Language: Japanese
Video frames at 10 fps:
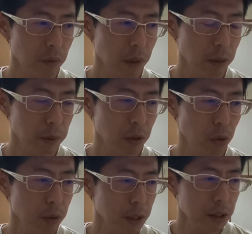だからまあこ
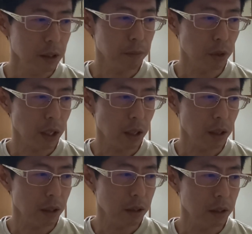れは以前も経
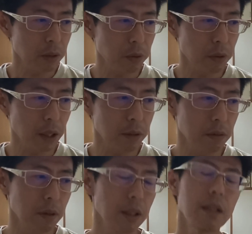験したことがある
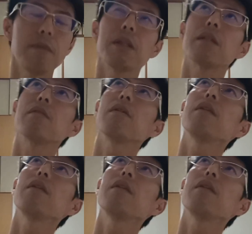のでだからまあその